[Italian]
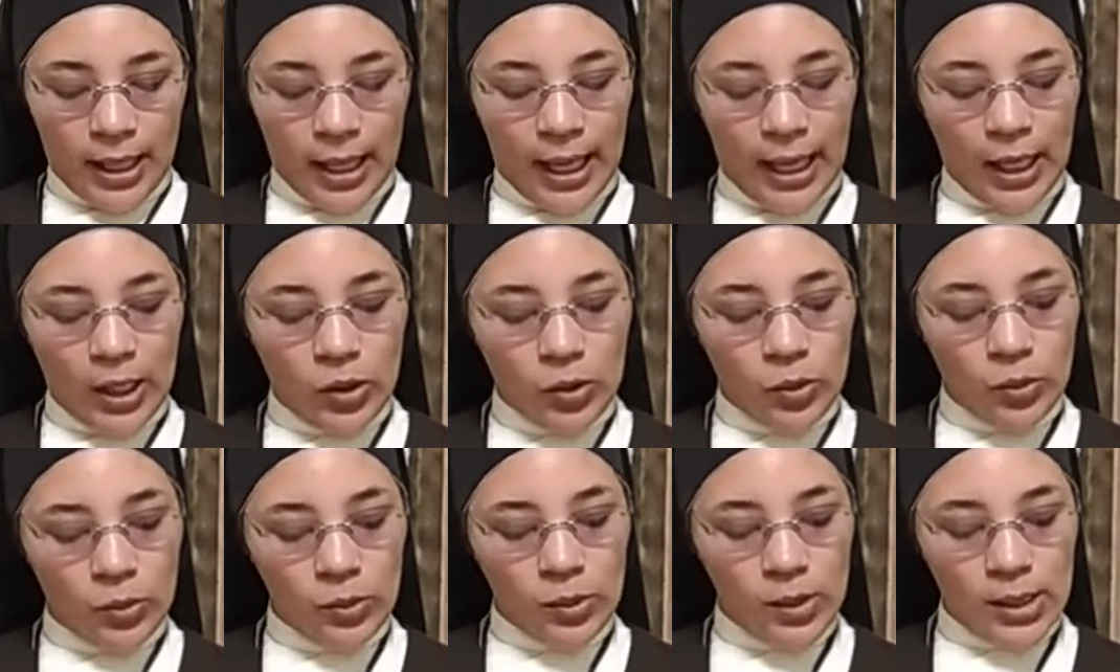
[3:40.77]
e
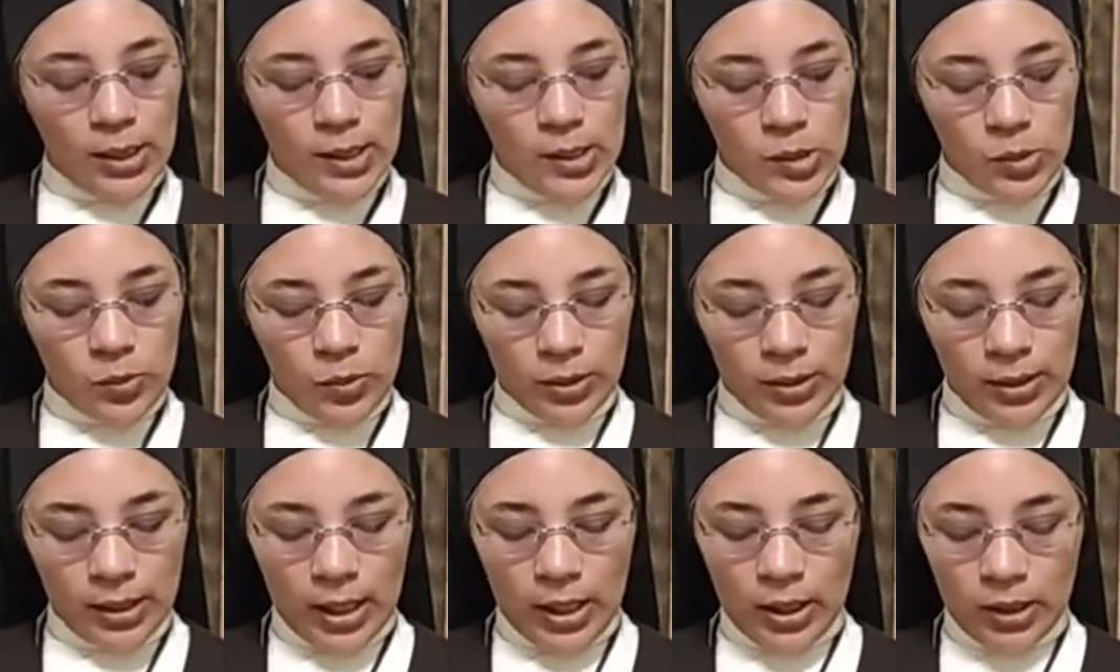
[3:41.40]
in tutto il
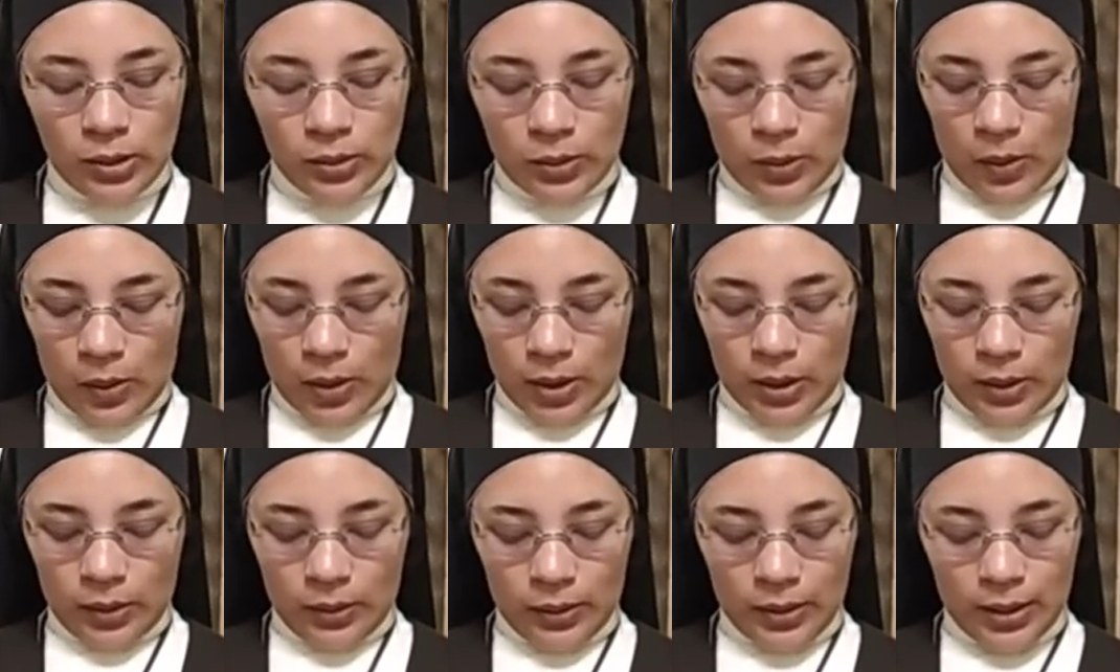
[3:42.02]
suo
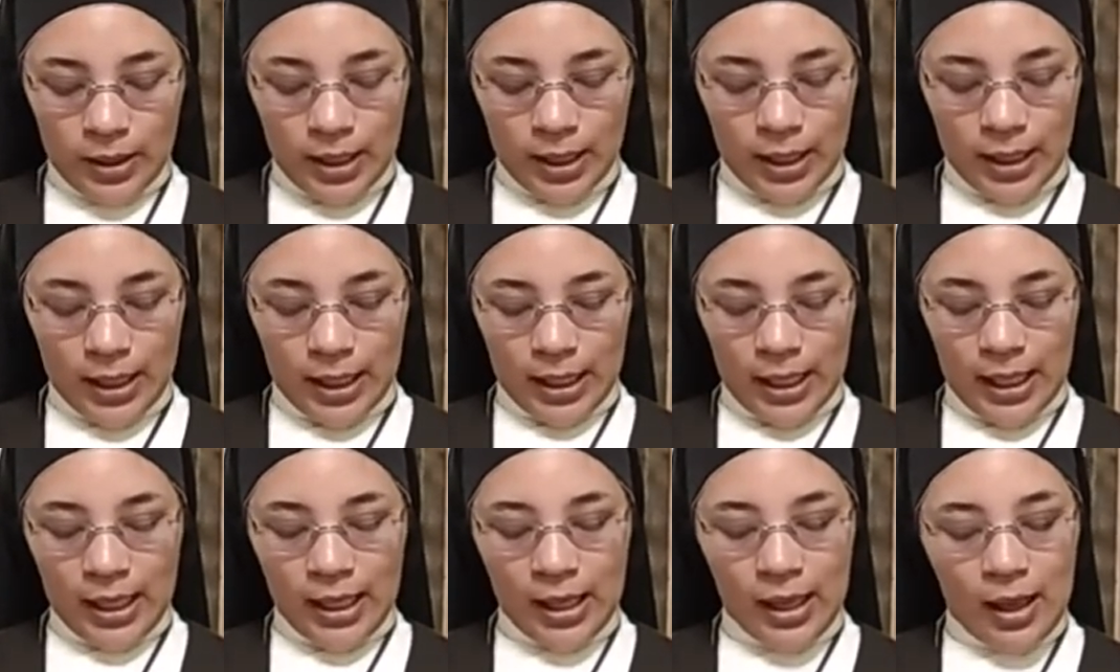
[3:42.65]
territorio
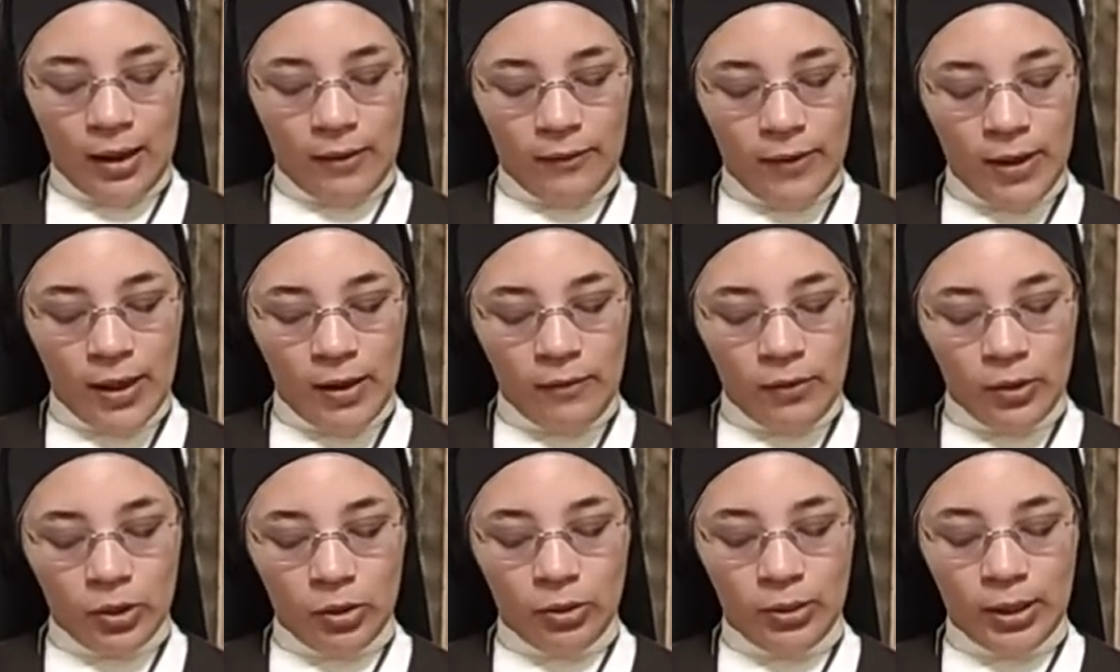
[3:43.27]
e che
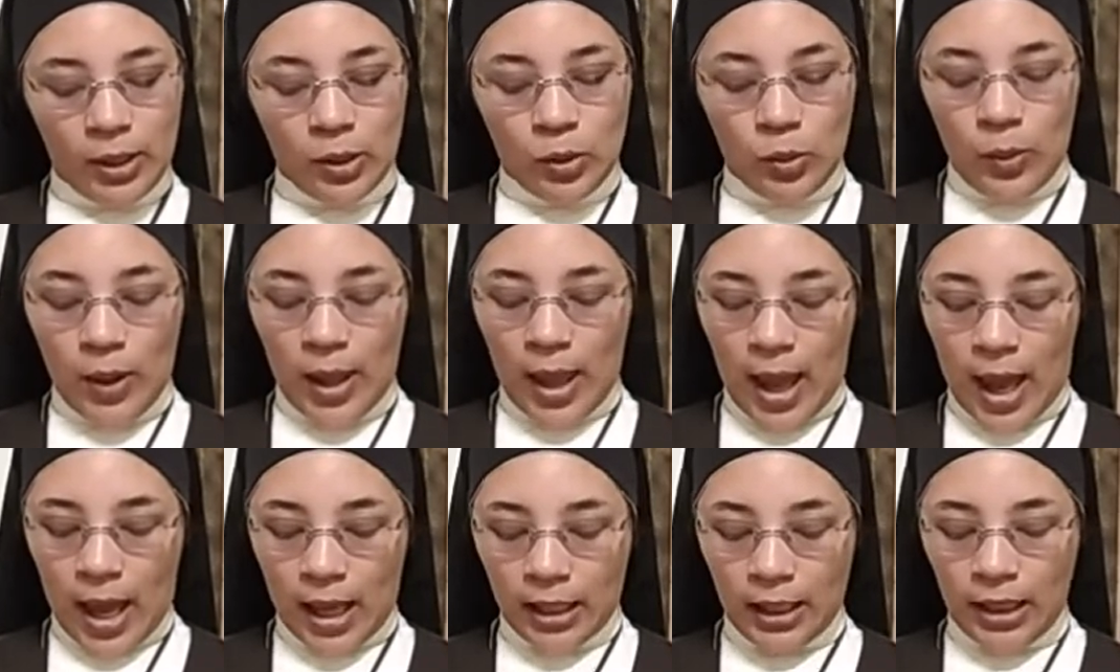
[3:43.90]
avevano da due
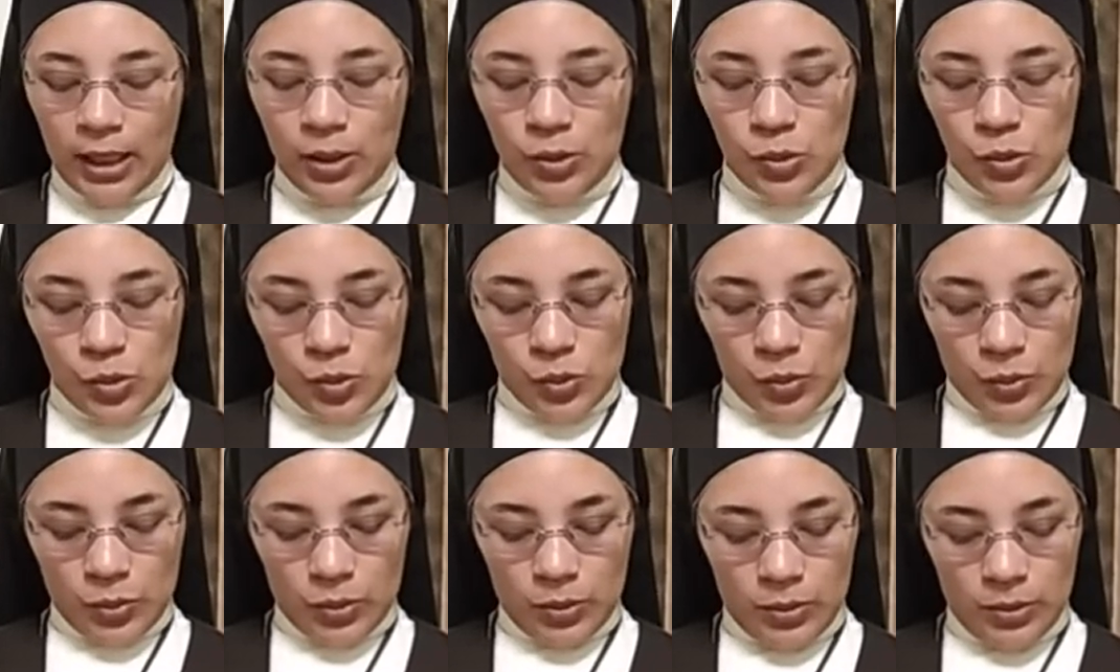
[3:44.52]
anni in
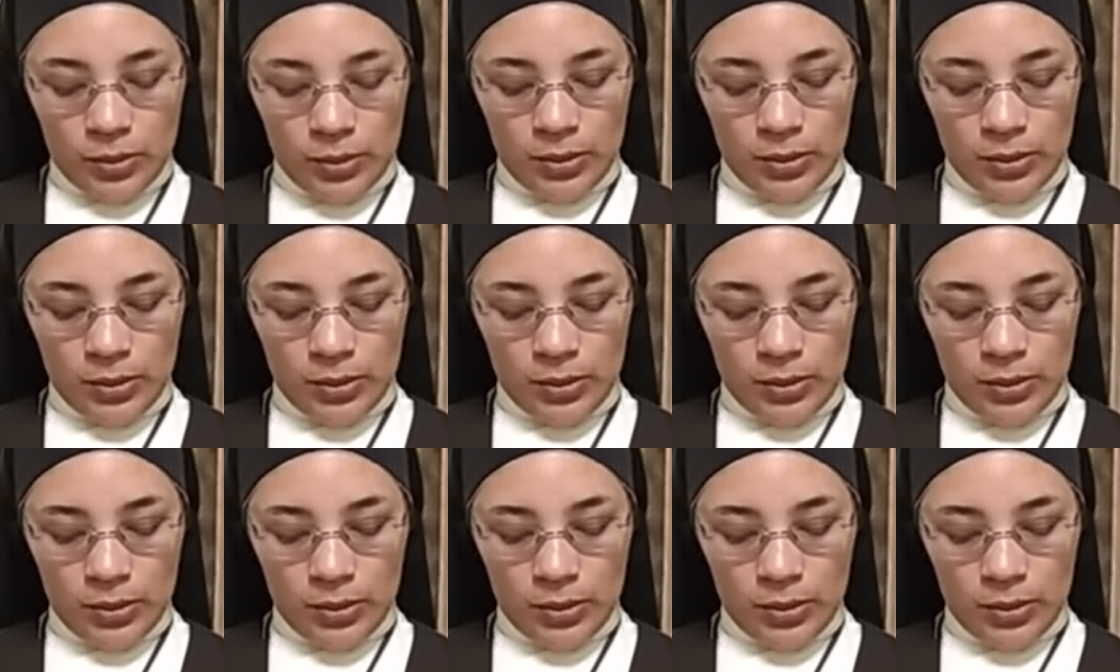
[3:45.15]
giù,